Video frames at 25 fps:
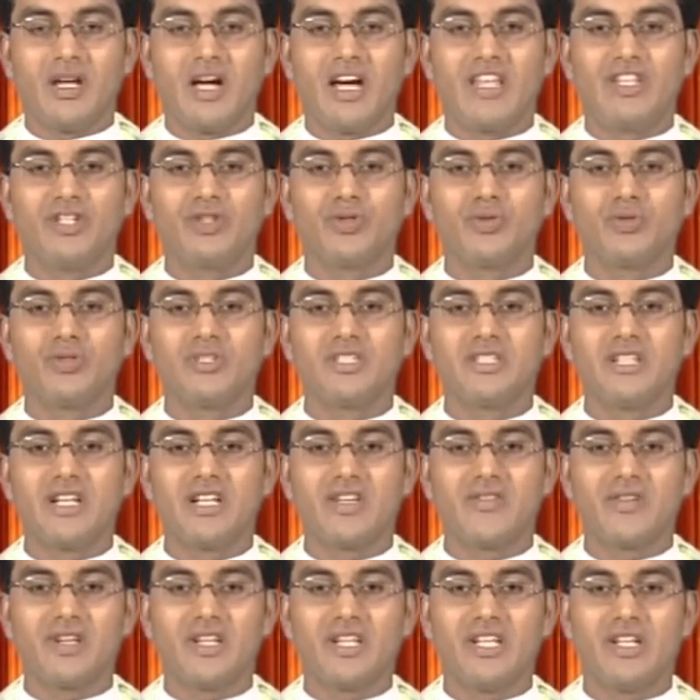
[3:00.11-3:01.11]
అది
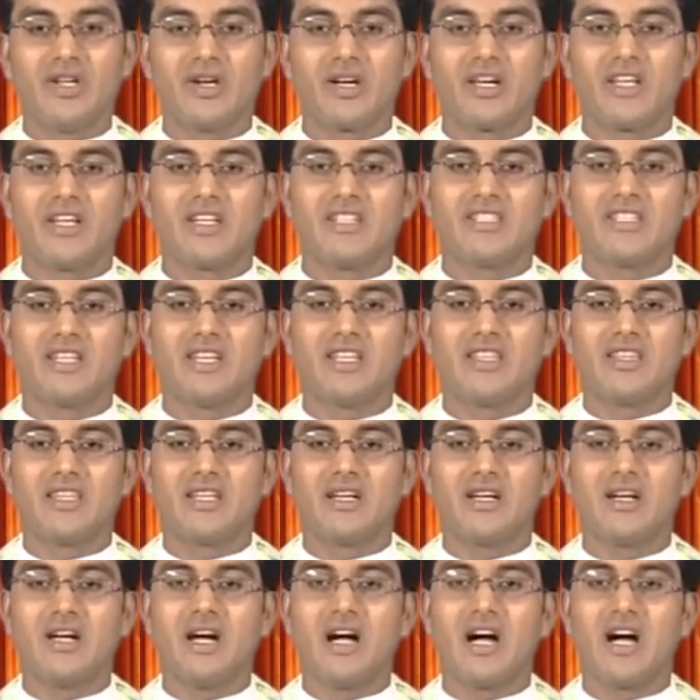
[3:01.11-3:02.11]
చూచినటువంటి యొక్క రచయిత
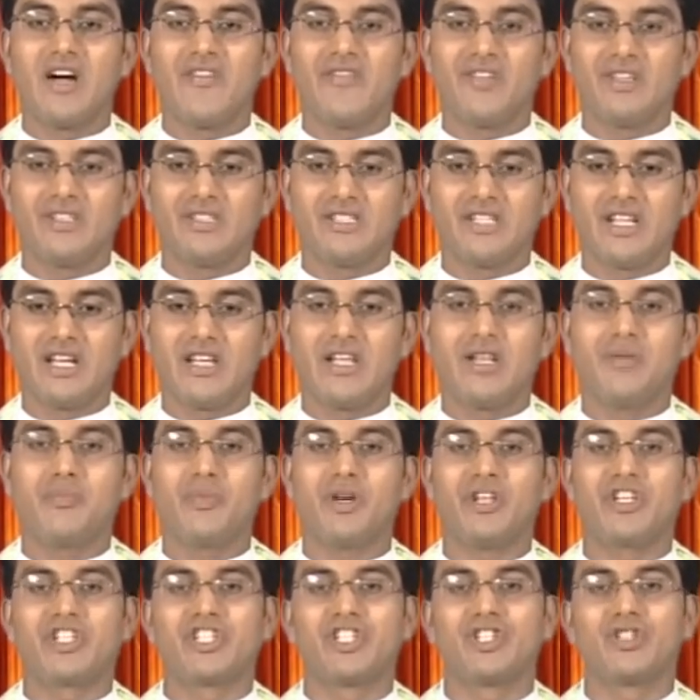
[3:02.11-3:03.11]
ఆ విషయాన్ని
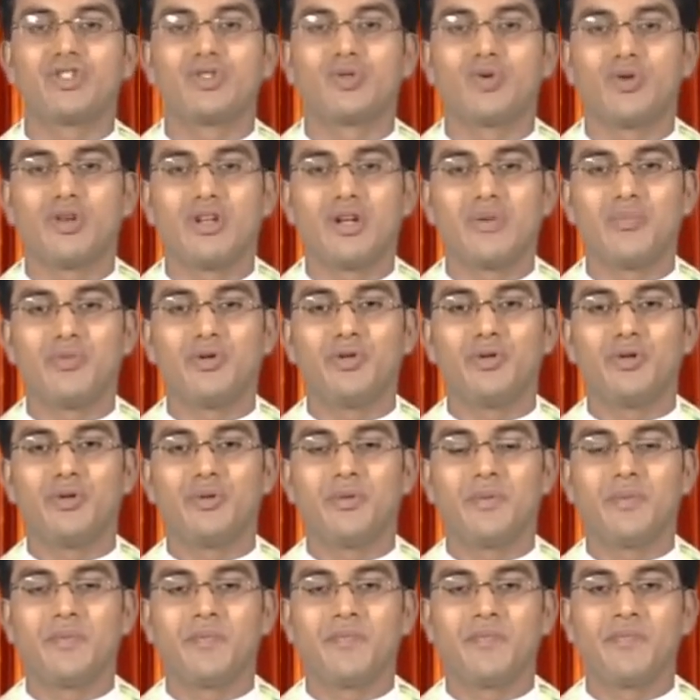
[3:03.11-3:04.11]
పరీక్షిస్తున్నప్పుడు
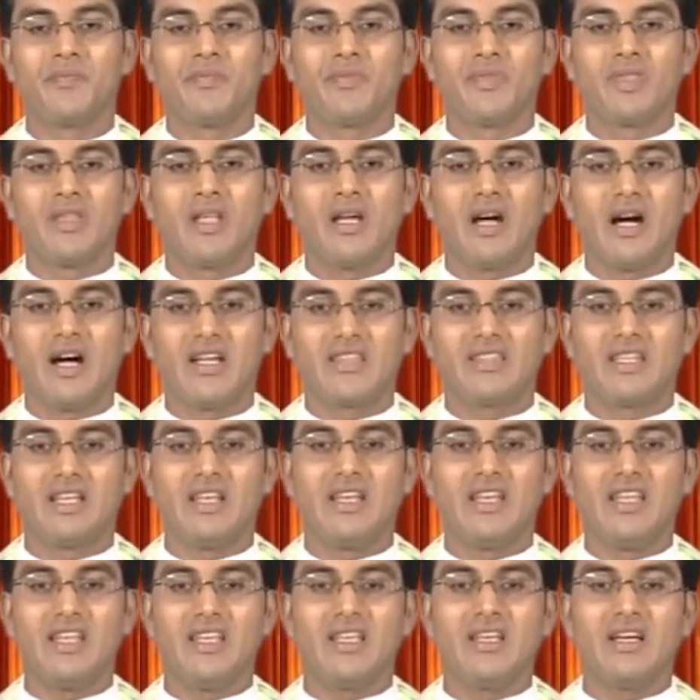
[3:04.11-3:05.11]
ఆ
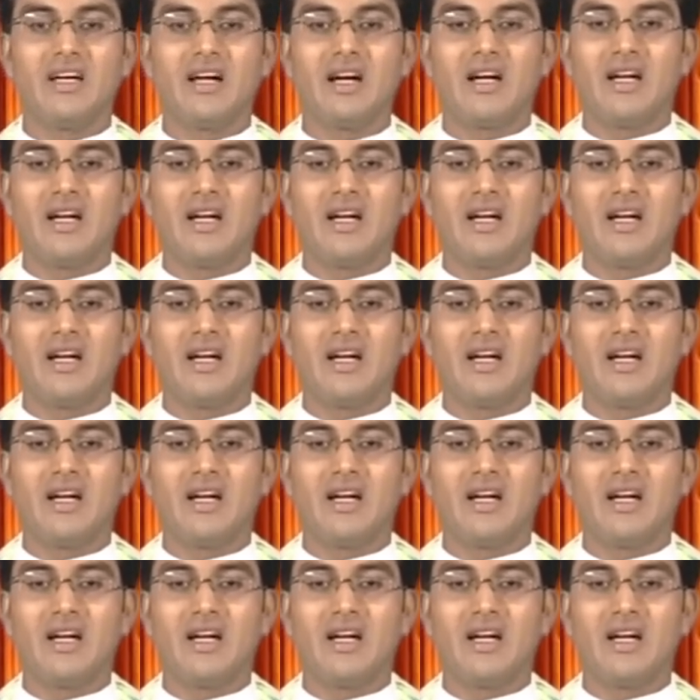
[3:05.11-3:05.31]
తల్లి